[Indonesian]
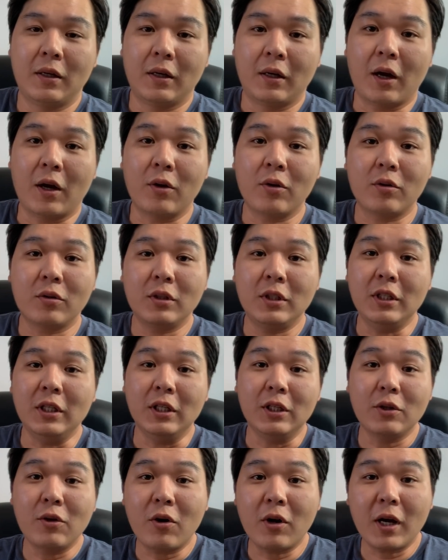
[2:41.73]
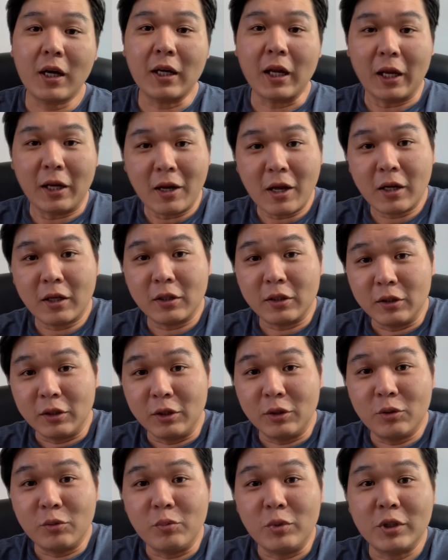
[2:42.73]
kalau di Indo kan enak
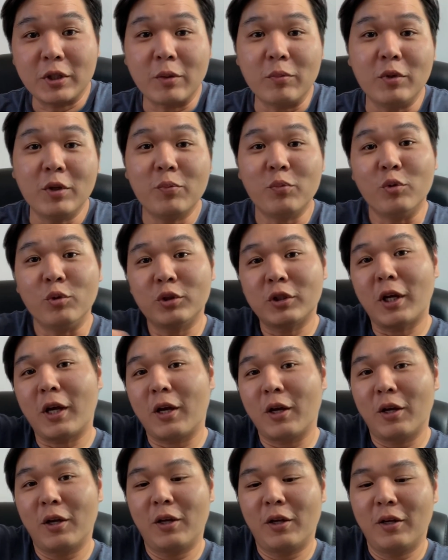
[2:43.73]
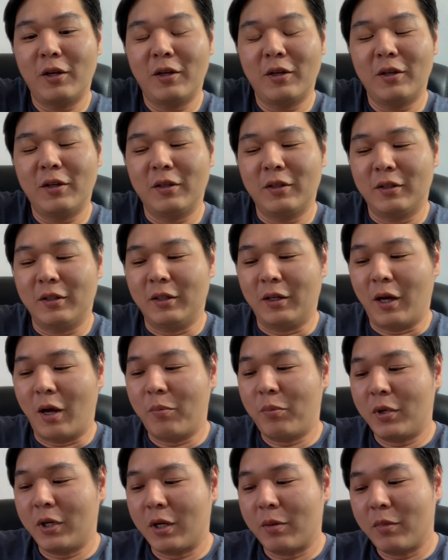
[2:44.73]
itu bisa beli pulsa
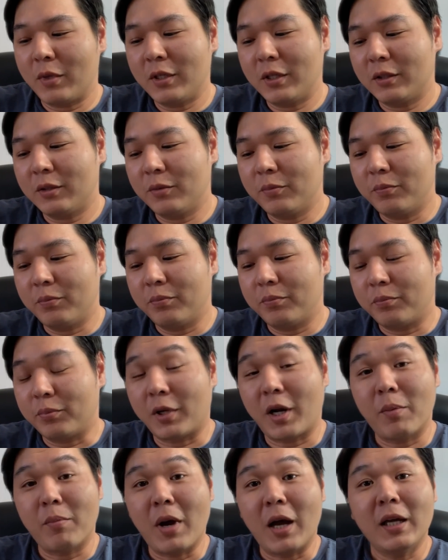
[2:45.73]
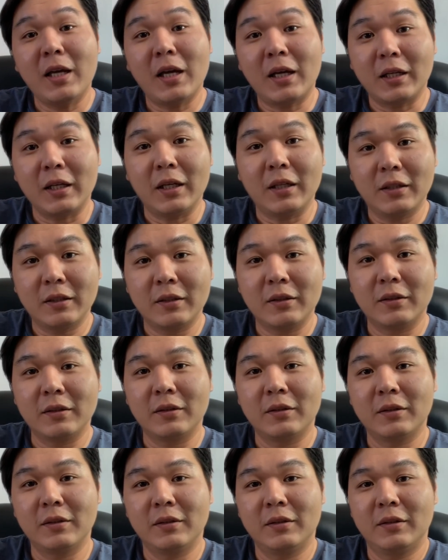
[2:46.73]
apa namanya tuh prabayar ya
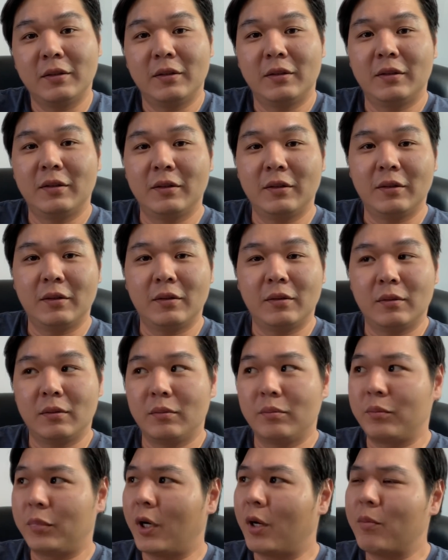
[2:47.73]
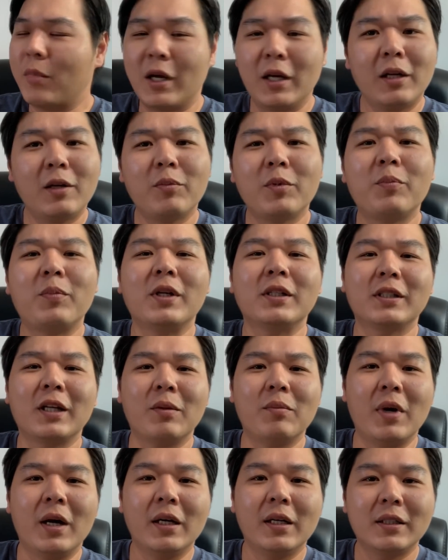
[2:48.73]
prabayar apa pasca
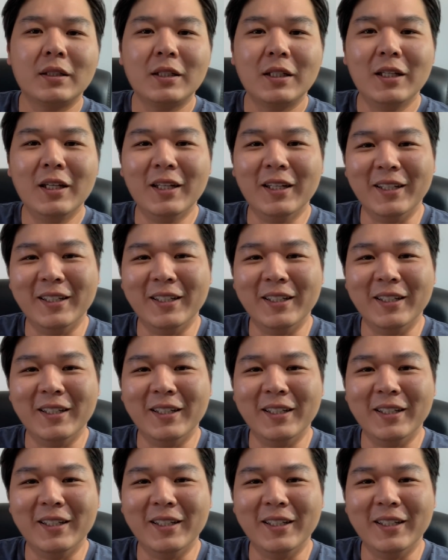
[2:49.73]
bayar sih